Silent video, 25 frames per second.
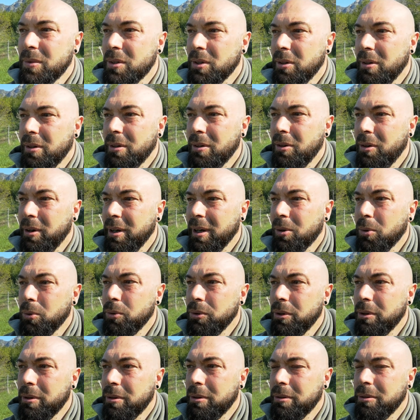le héros
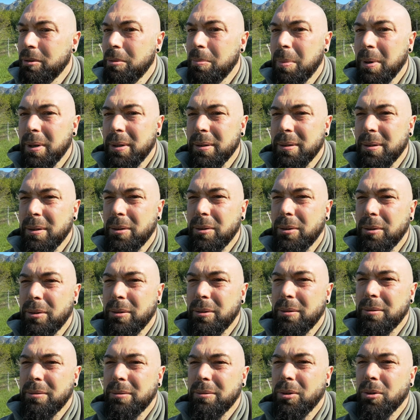de, plein
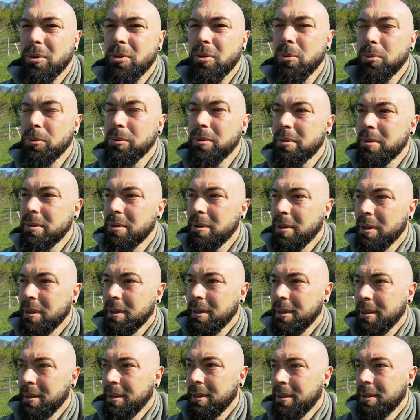de, contes
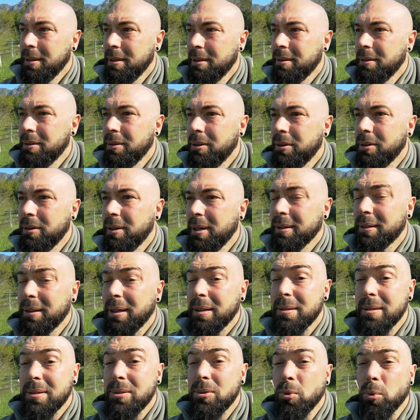de la
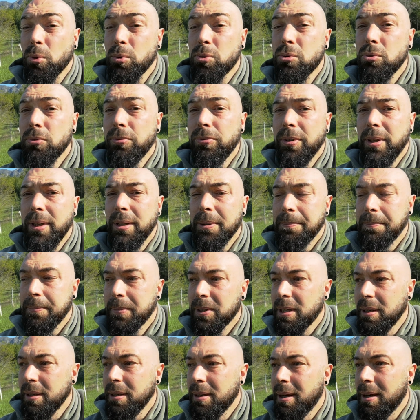tradition soufie,
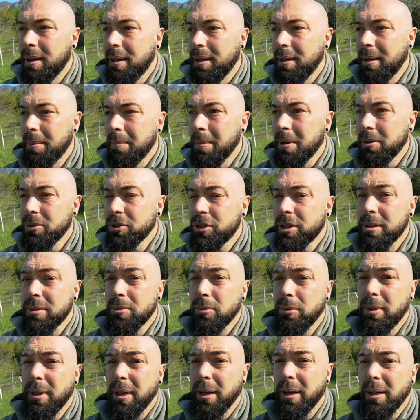qui est la, branche
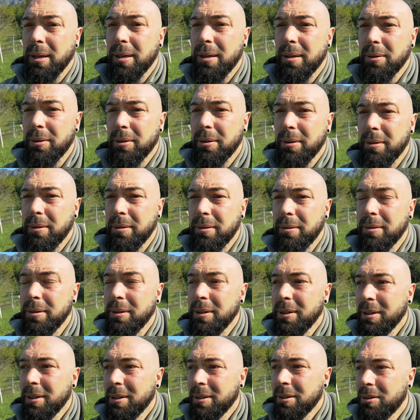ésotérique euh,
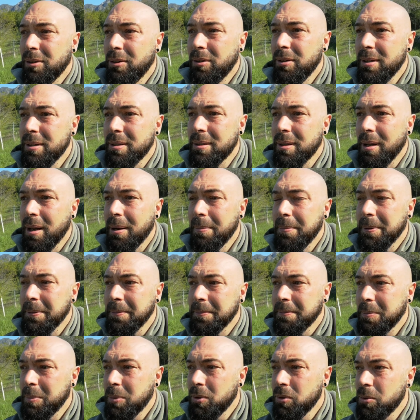de l'islam,
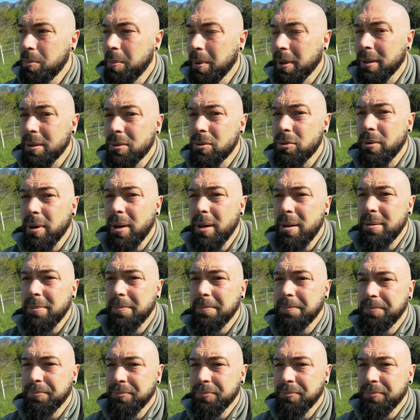plus spirituelle.